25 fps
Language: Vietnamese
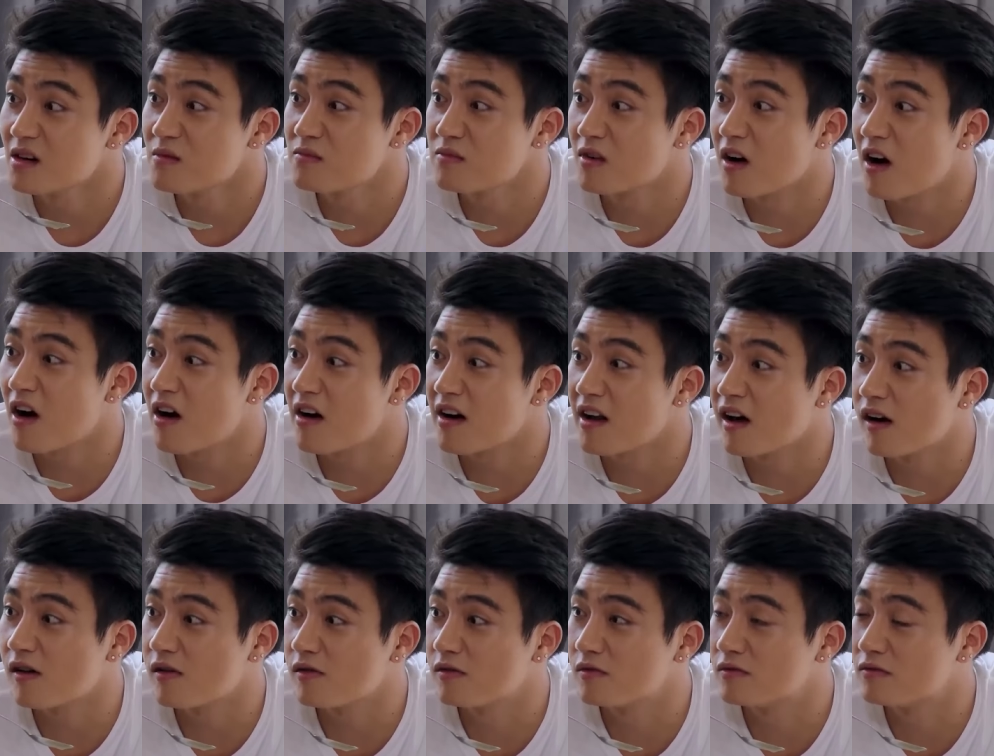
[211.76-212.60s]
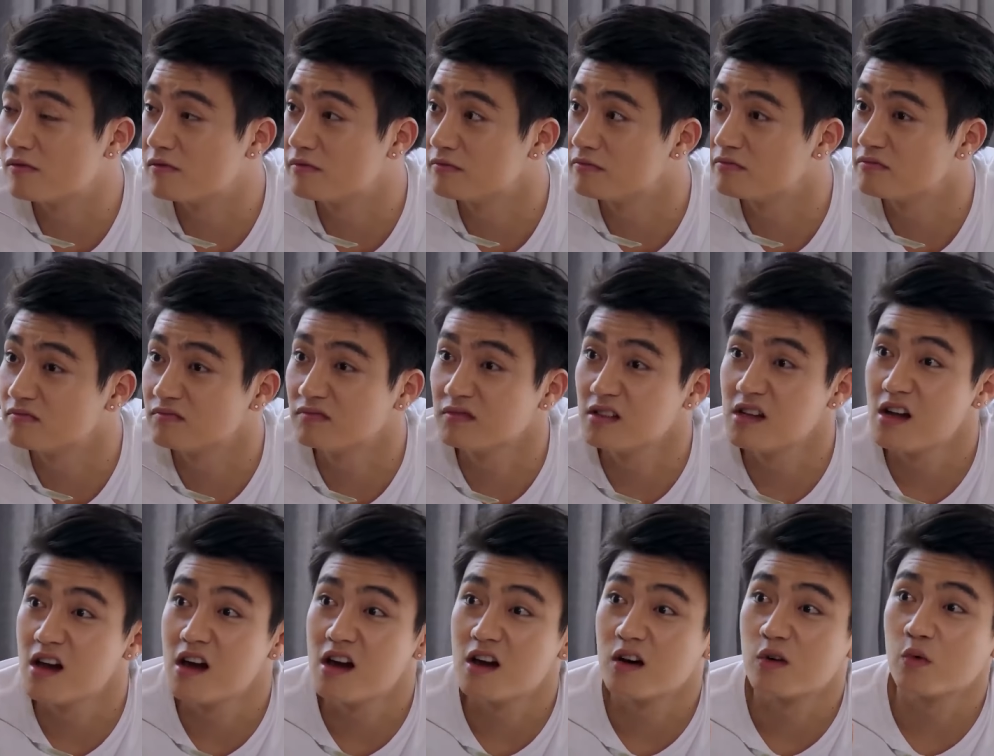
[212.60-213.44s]
không có đâu
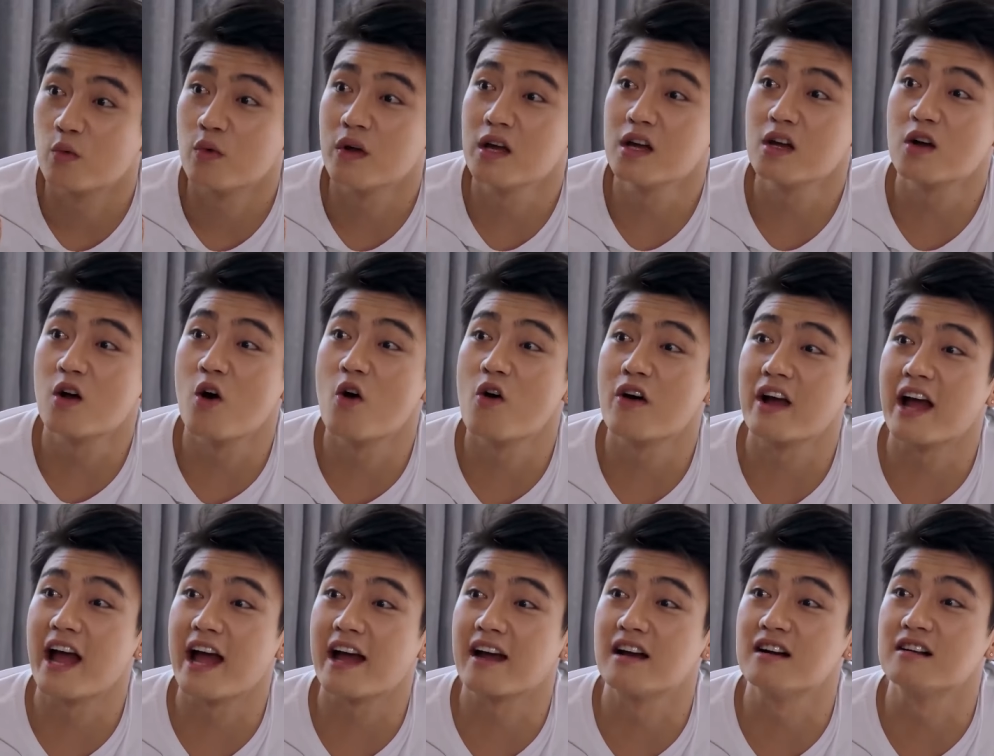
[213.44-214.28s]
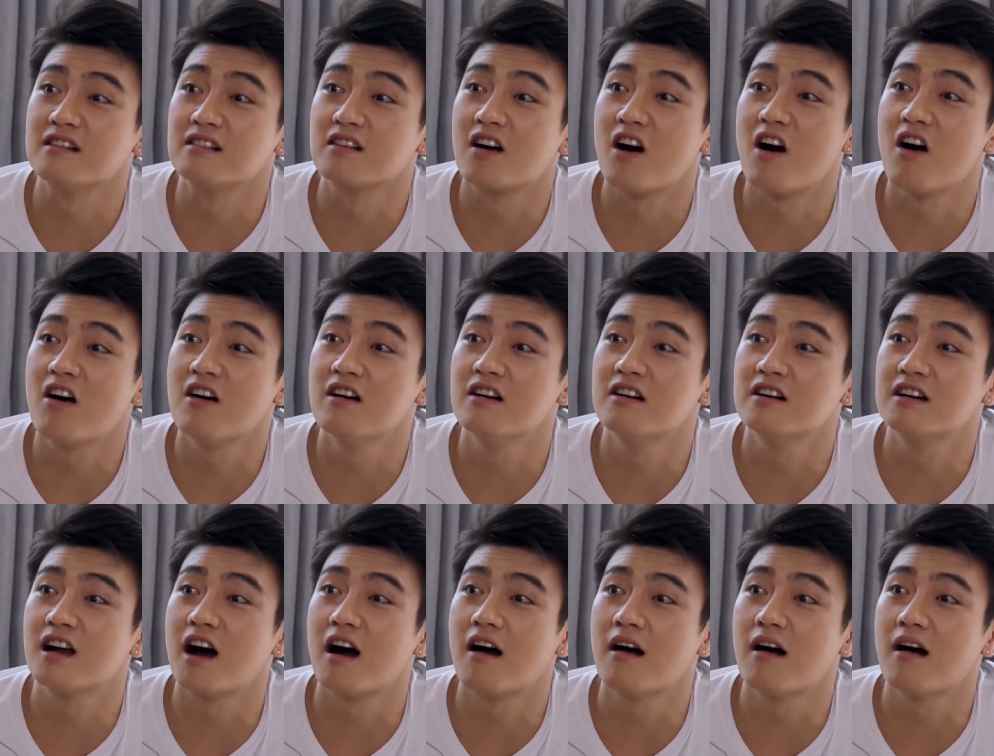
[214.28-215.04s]
quý cô ngang ngược khó ưa